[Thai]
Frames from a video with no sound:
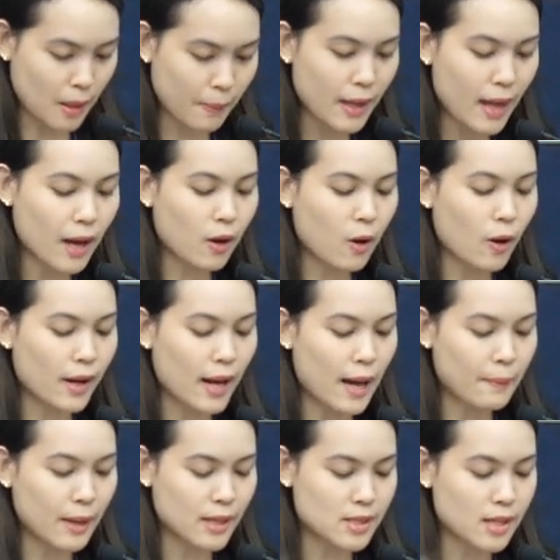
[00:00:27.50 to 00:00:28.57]
ทรัพยากร
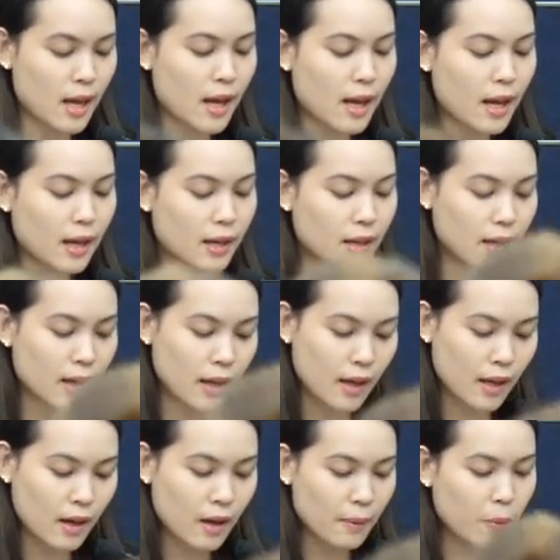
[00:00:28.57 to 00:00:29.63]
น้ำแห่งชาติ
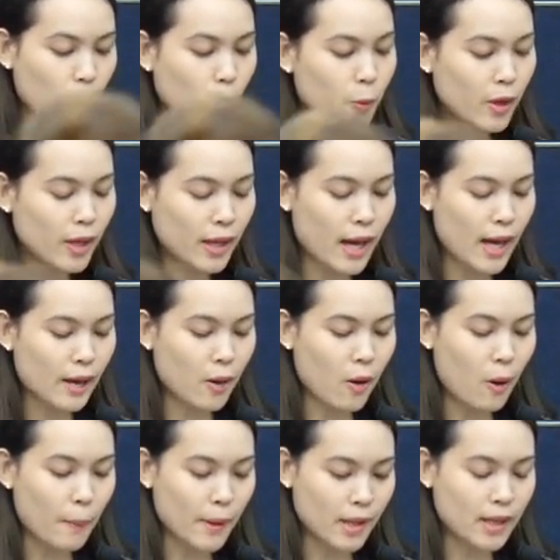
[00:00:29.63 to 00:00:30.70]
ผู้อำนวยการก
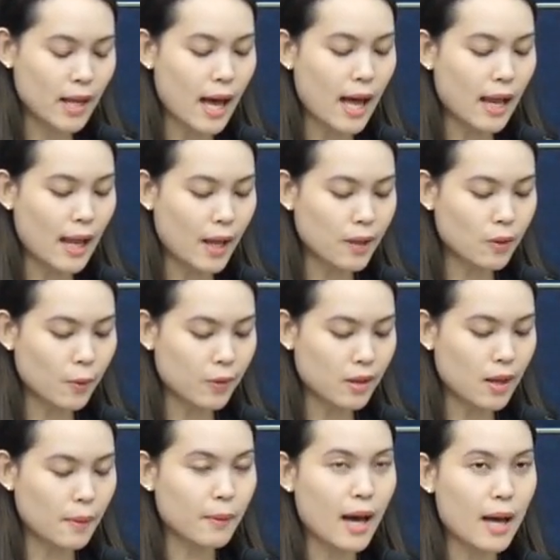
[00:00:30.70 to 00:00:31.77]
องพัฒนาและส่ง
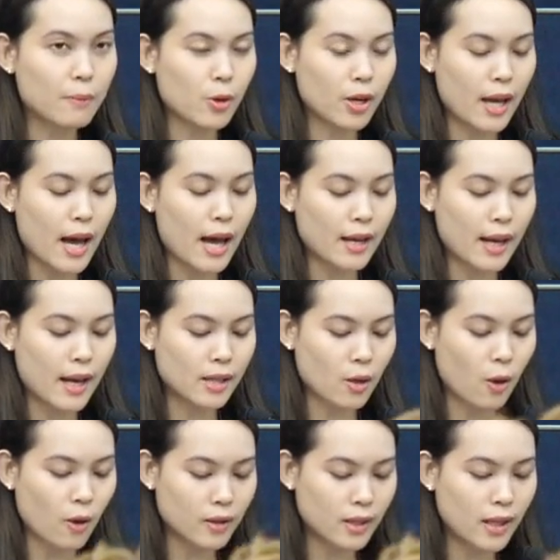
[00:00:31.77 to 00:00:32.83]
เสริมการบริหารงาน
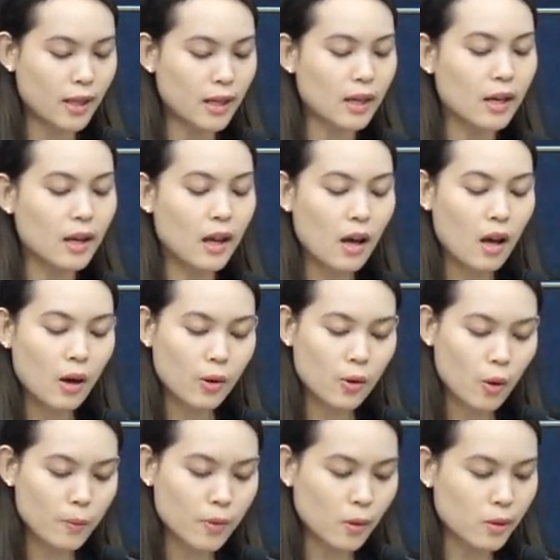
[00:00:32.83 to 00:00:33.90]
ท้องถิ่นก
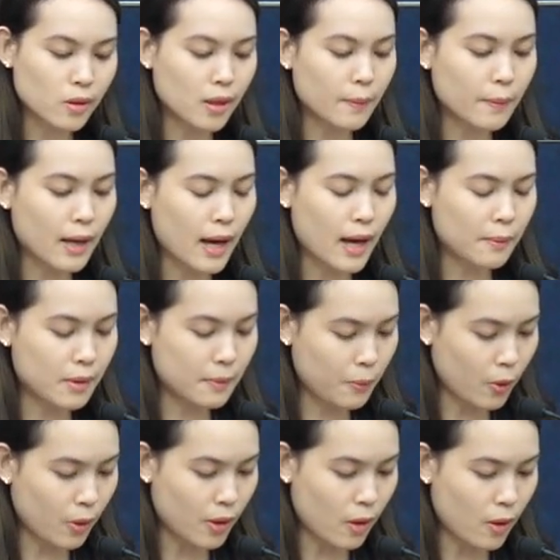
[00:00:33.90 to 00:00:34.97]
รมส่งเสริมการ
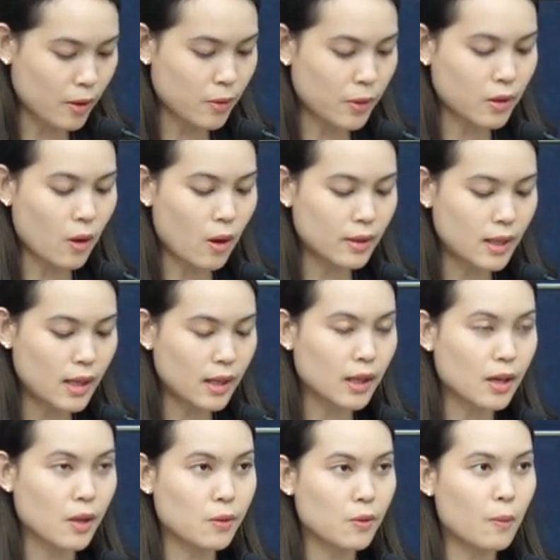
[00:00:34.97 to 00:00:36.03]
ปกครองส่วนท้องถิ่น
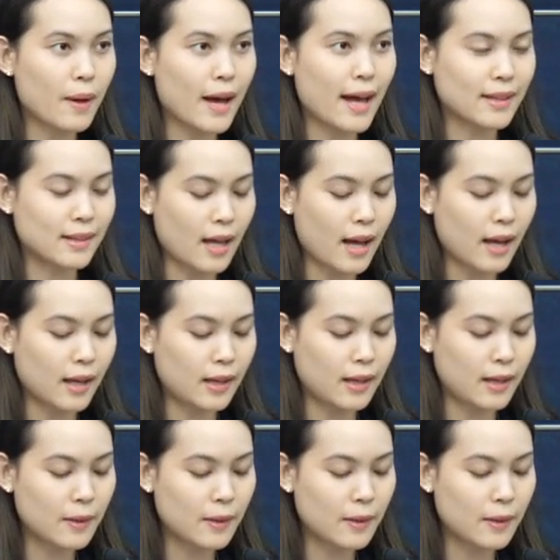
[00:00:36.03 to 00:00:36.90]
กระทรวงมหาดไทย